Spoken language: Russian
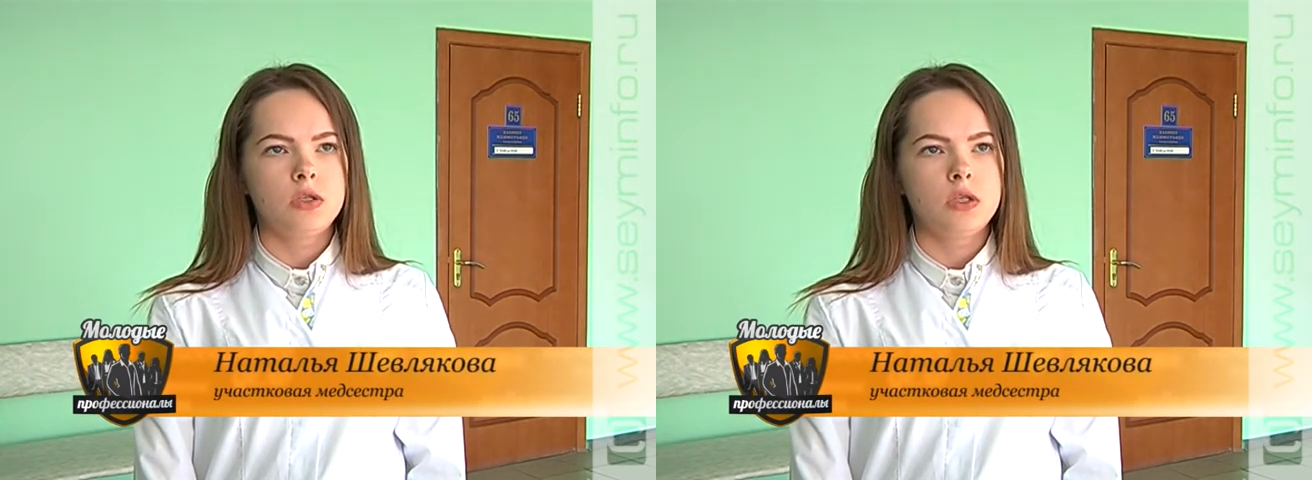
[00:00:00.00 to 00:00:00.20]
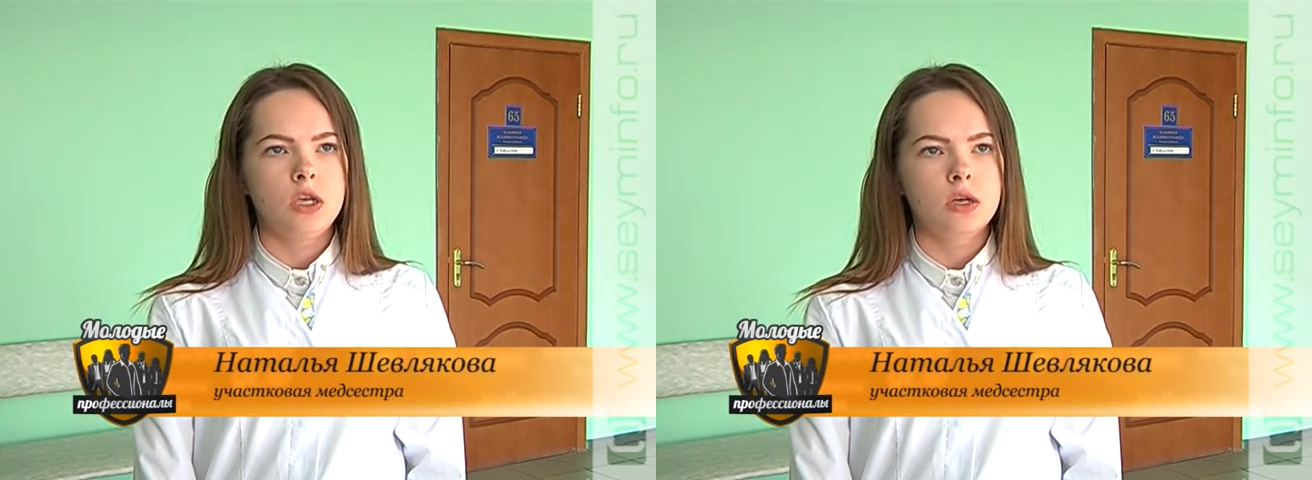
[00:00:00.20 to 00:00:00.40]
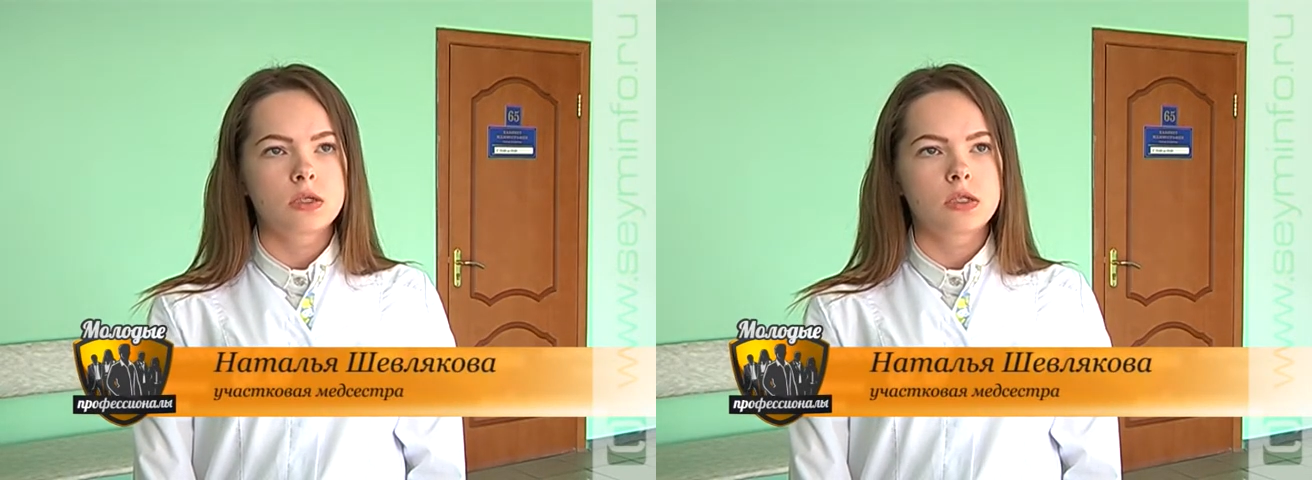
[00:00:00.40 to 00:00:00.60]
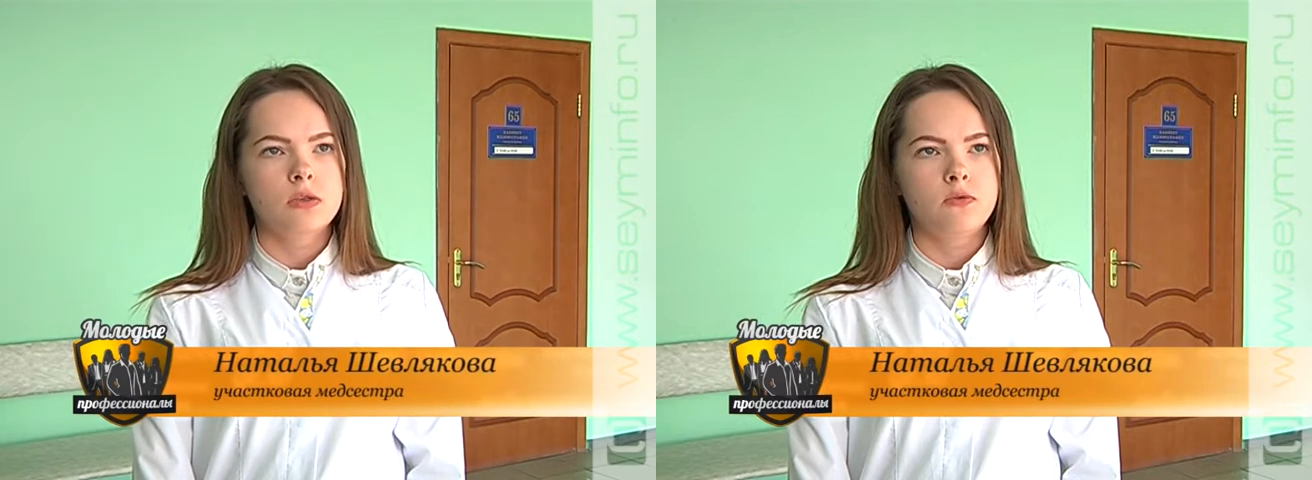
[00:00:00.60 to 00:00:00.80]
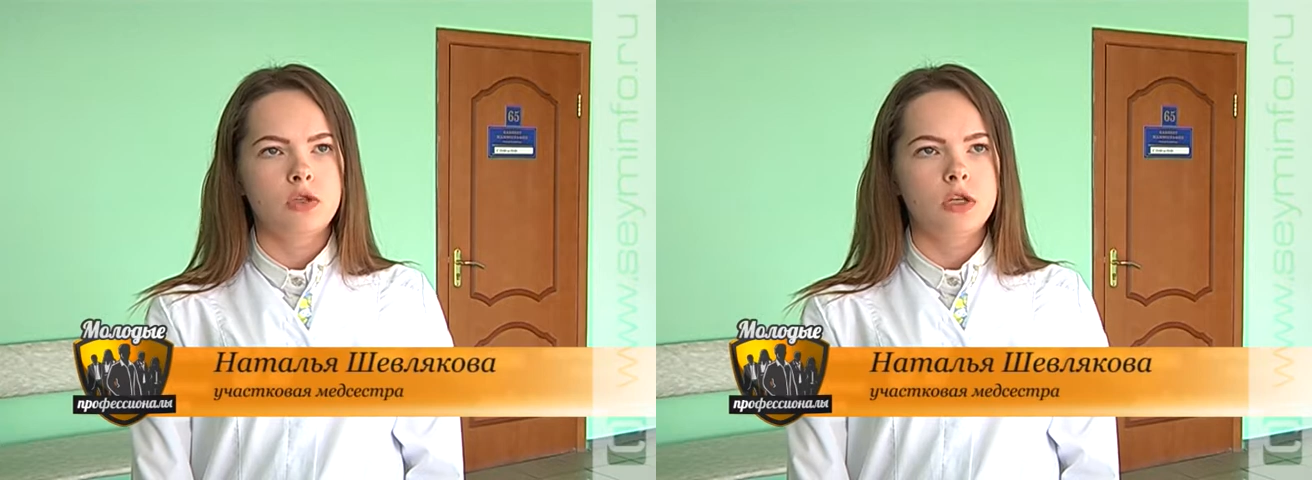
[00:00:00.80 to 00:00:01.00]

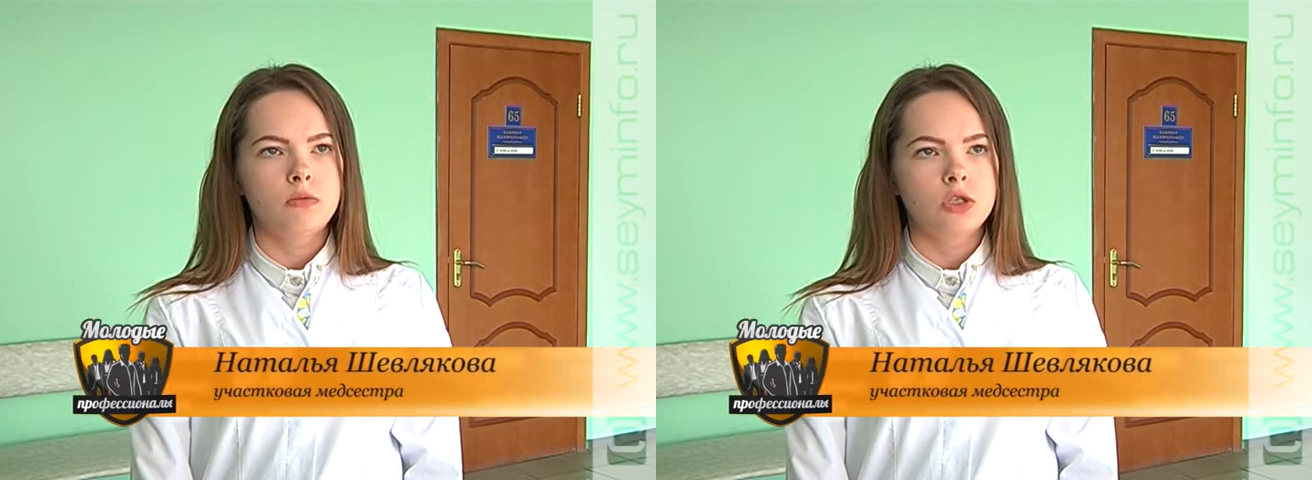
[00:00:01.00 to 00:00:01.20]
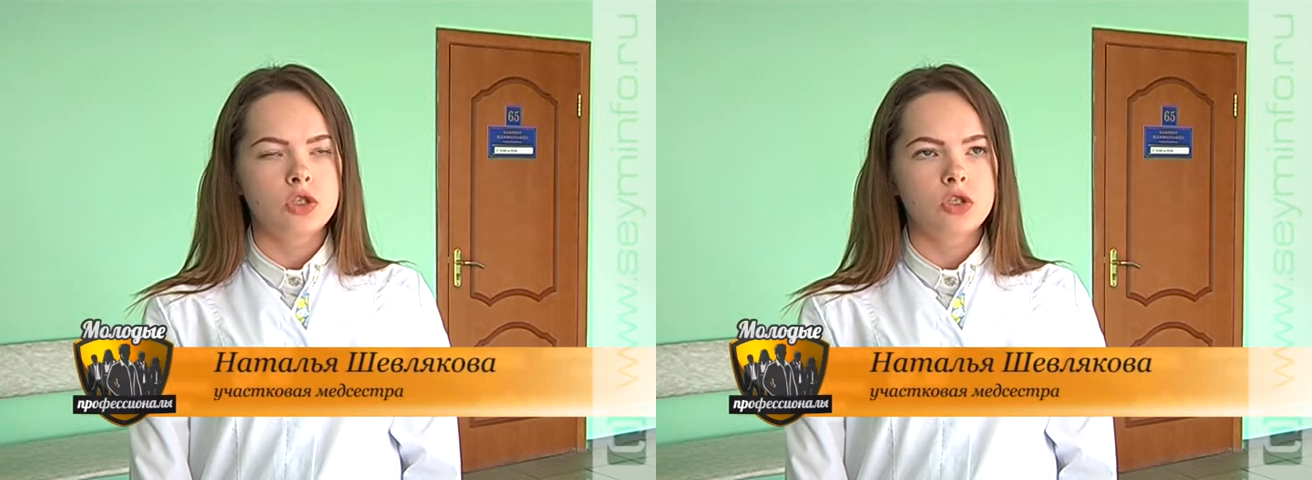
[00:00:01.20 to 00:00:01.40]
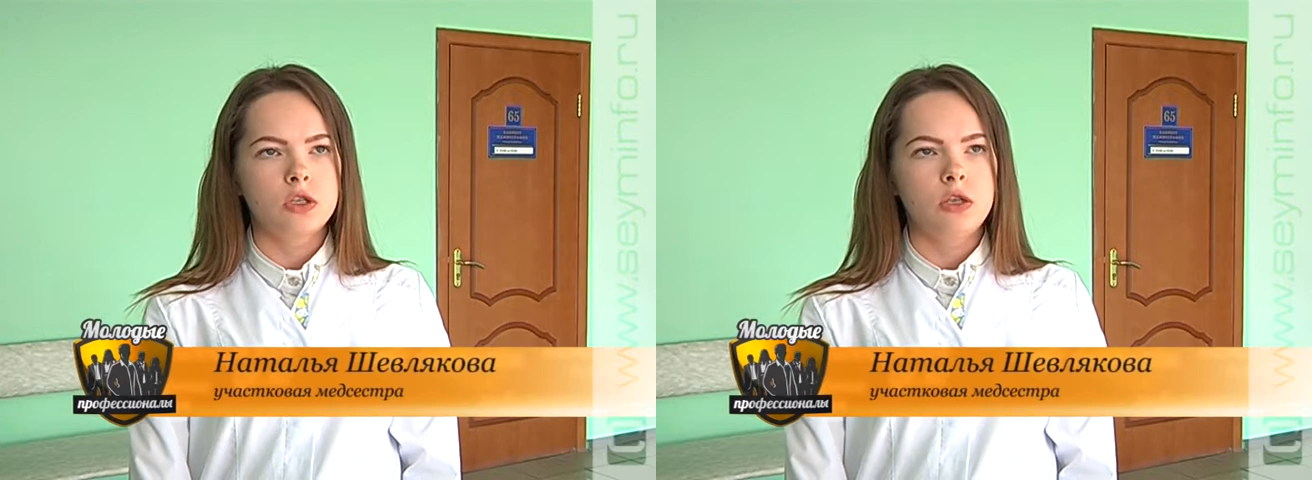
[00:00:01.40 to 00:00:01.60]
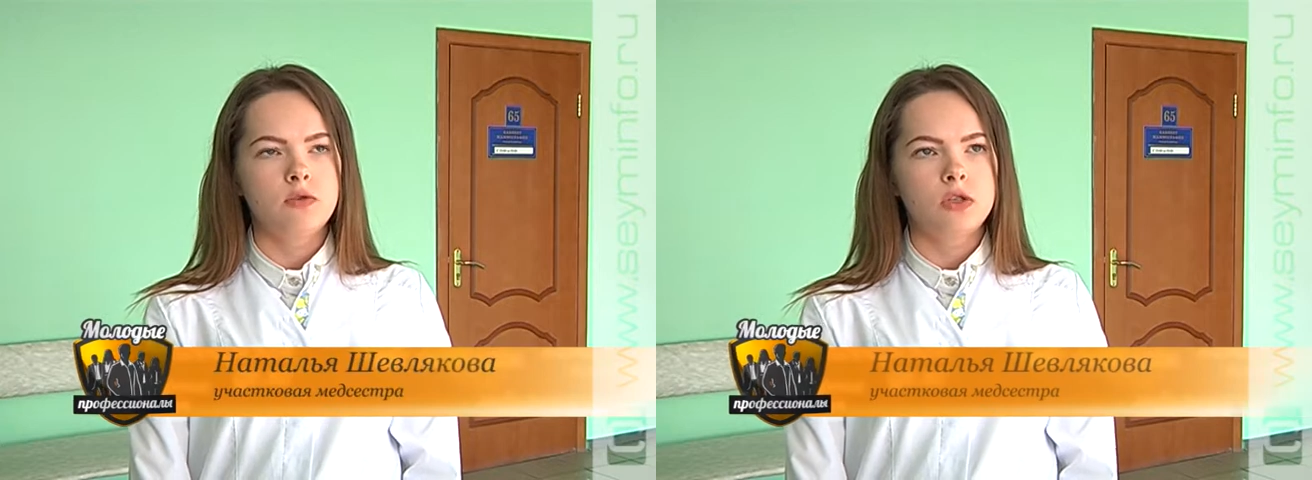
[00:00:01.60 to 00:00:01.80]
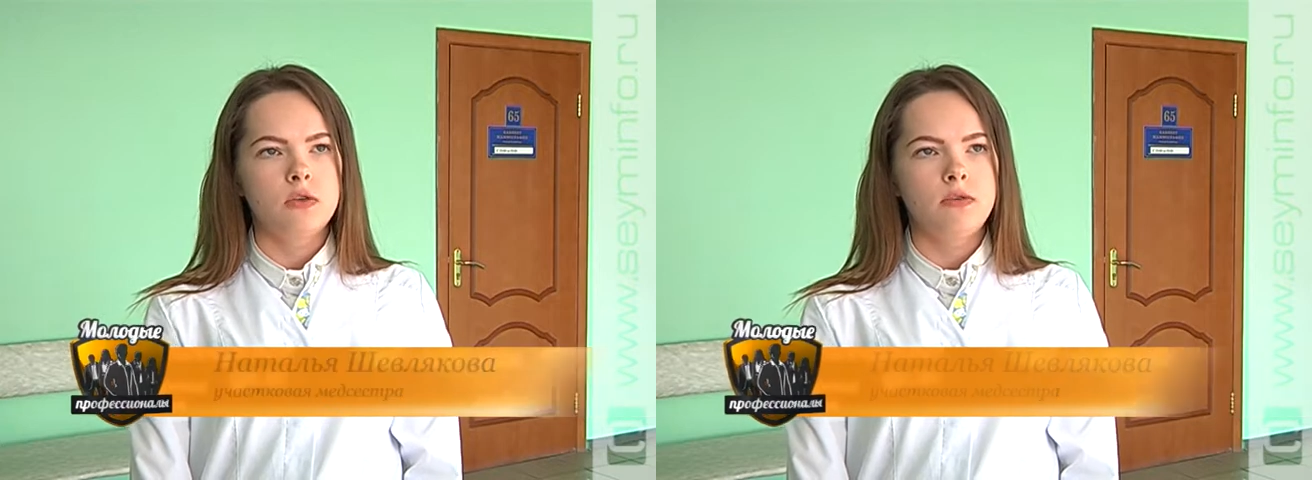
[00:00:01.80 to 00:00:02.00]
инъекции внутримышечные или
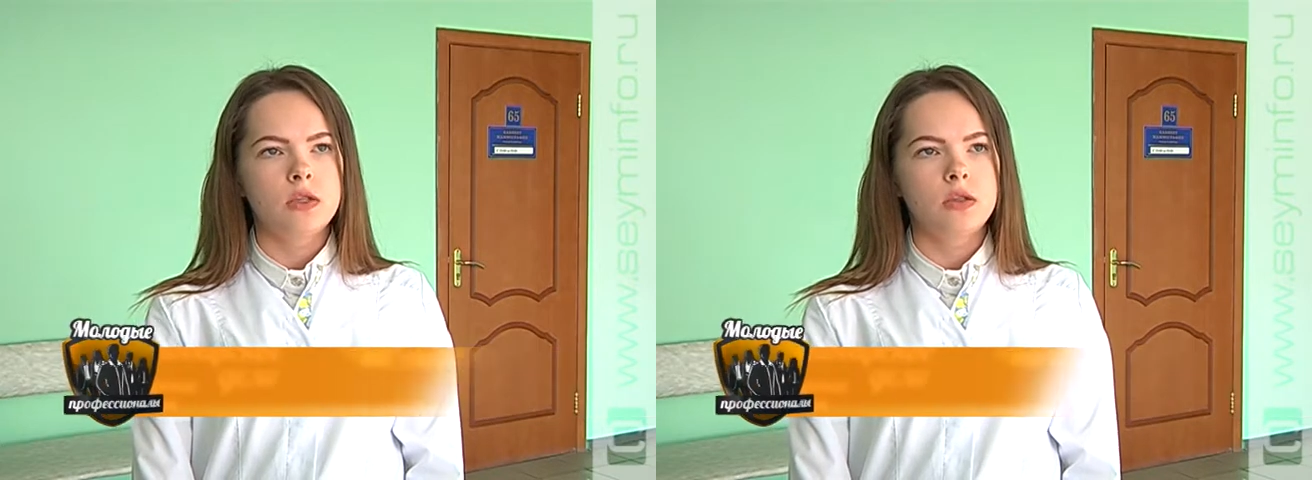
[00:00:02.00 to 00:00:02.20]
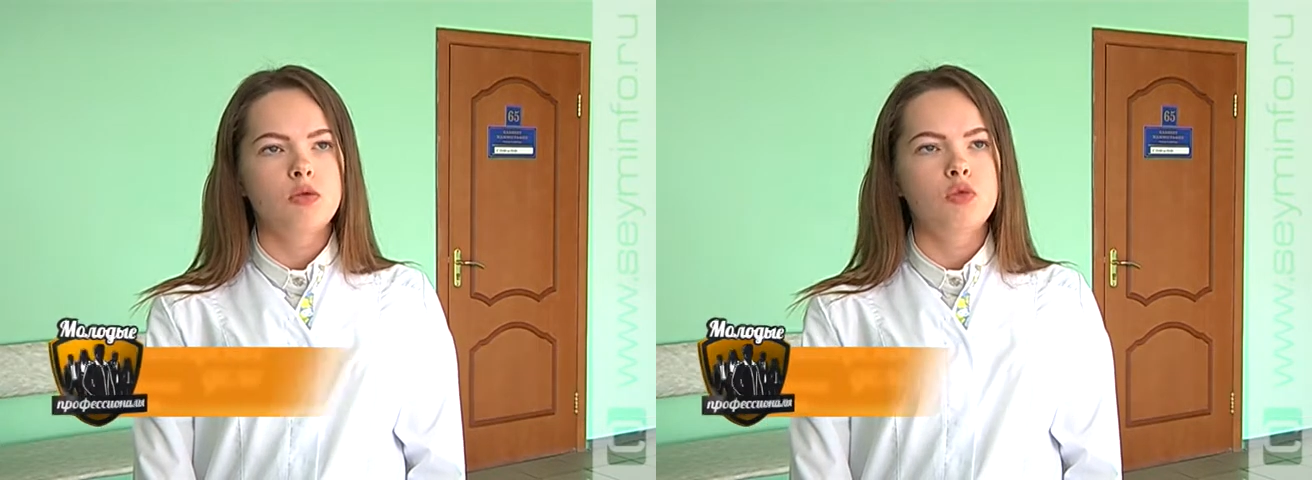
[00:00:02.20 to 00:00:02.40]
внутривенные,